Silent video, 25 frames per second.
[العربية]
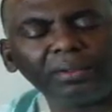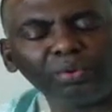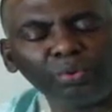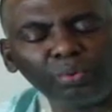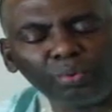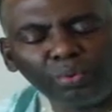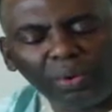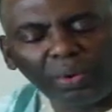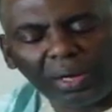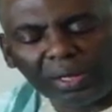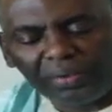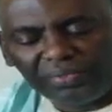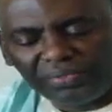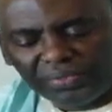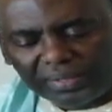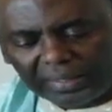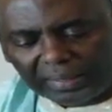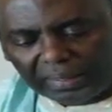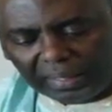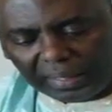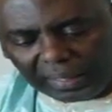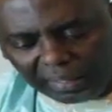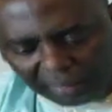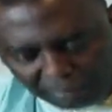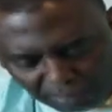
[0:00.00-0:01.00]
عند وقف
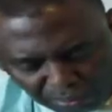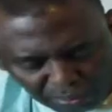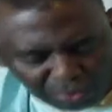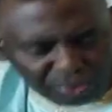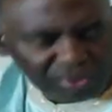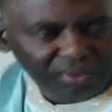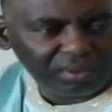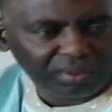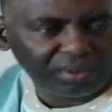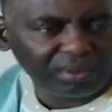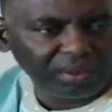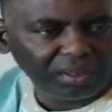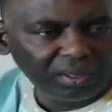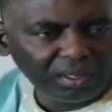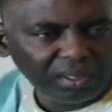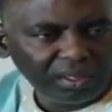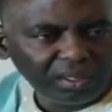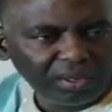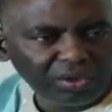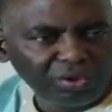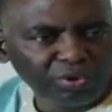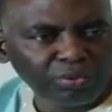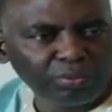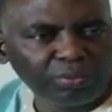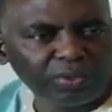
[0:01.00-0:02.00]
التأمل
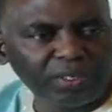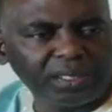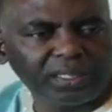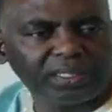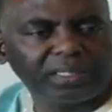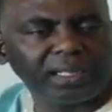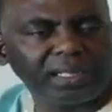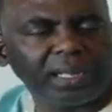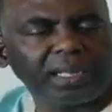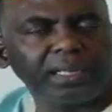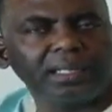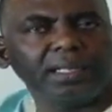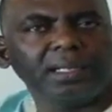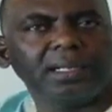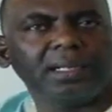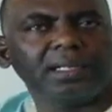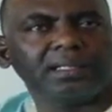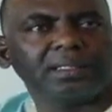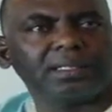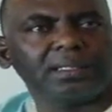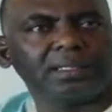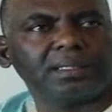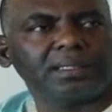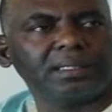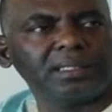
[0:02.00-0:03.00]
وموريتانيا لها
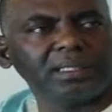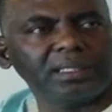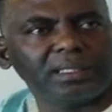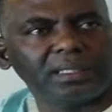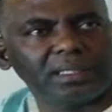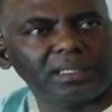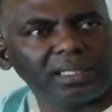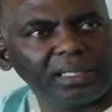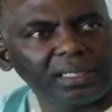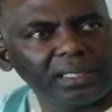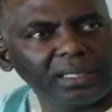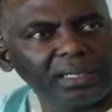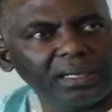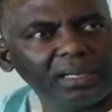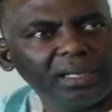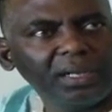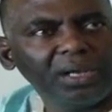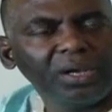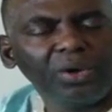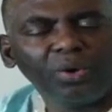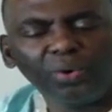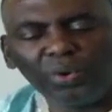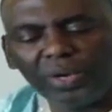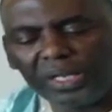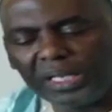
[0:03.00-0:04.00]
60 سنه
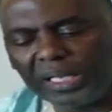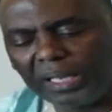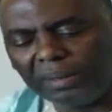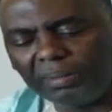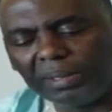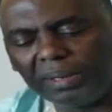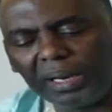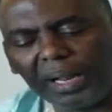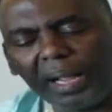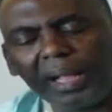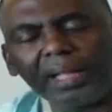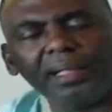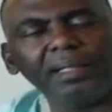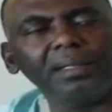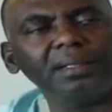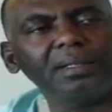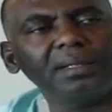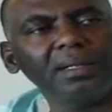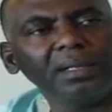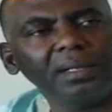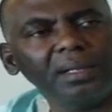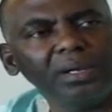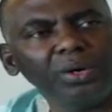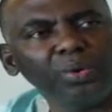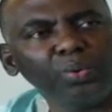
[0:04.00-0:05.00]
وهي من عند
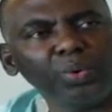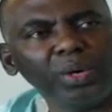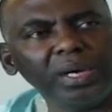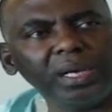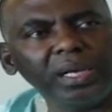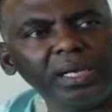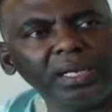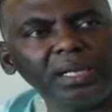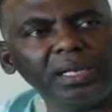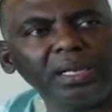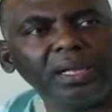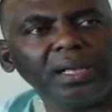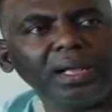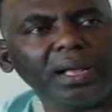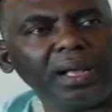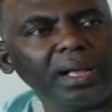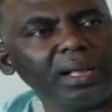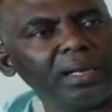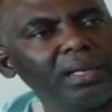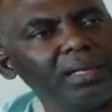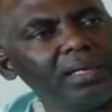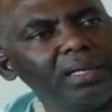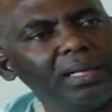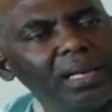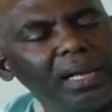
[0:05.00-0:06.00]
ويله
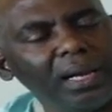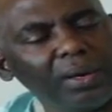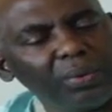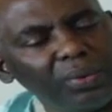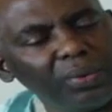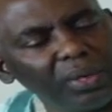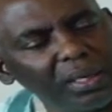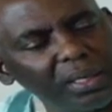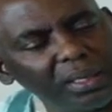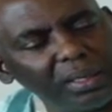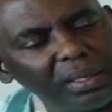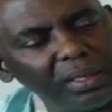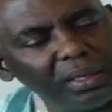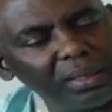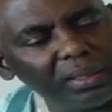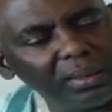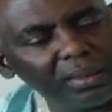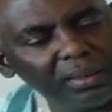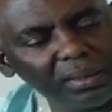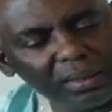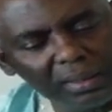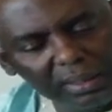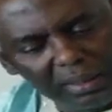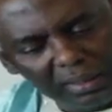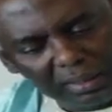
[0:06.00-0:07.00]
الى ويله
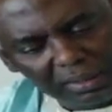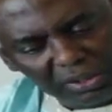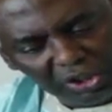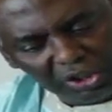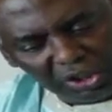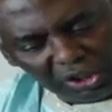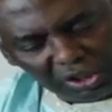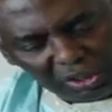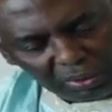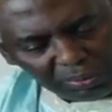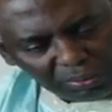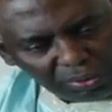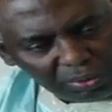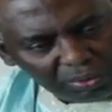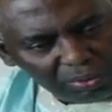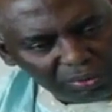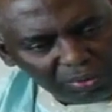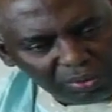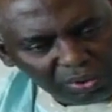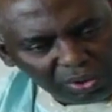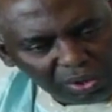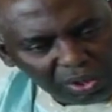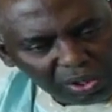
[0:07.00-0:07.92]
إيه، نجتمعوا